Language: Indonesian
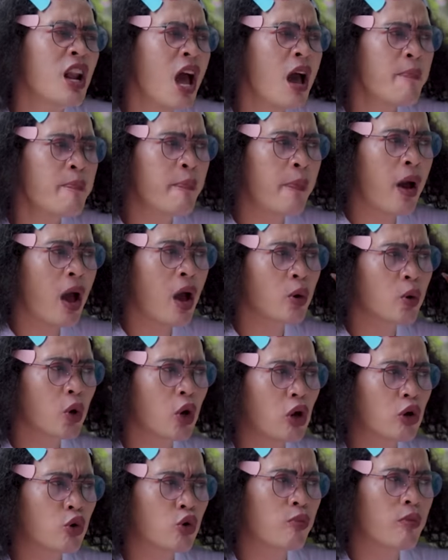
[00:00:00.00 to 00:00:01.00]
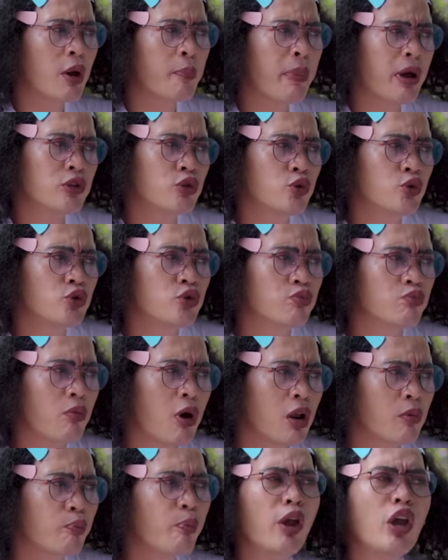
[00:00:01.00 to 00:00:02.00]
aja apa aku kalau ke rumah Pak
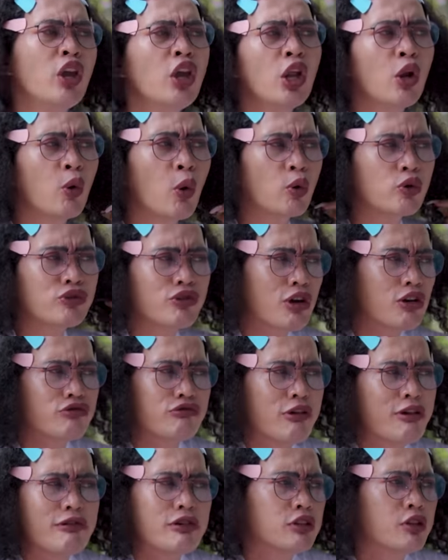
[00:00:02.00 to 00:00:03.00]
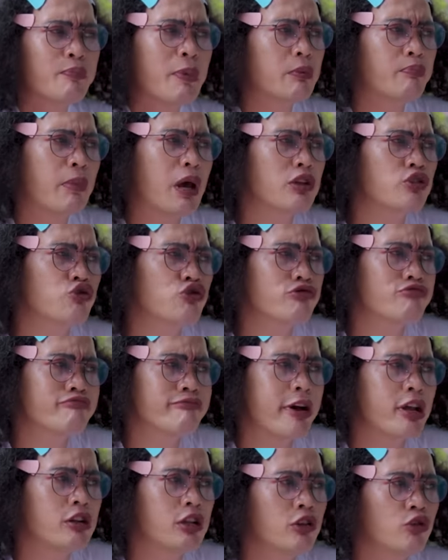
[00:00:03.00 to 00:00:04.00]
Jusman? Pengen loh aku sekali-sekali ke tempat Pak
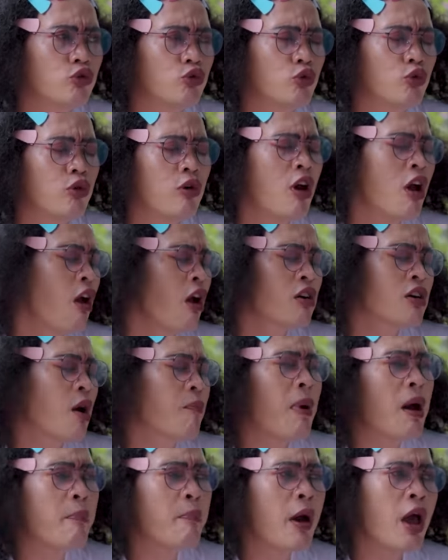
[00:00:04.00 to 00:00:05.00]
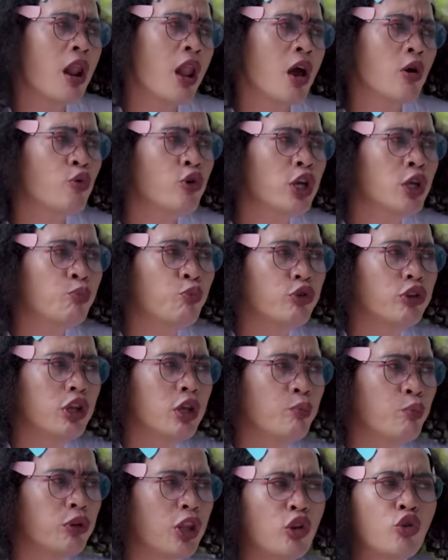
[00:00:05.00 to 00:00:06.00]
Jusman itu. Nggak apa-apa lah aku
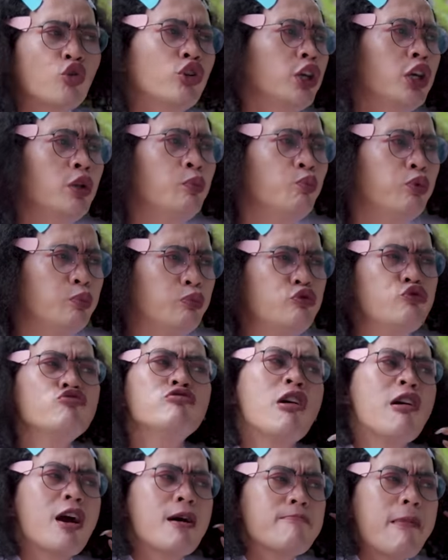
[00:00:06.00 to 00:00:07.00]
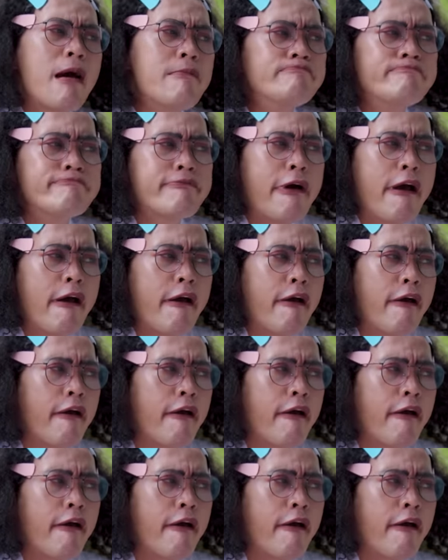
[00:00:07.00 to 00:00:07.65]
input-input atau input pun juga nggak apa-apa.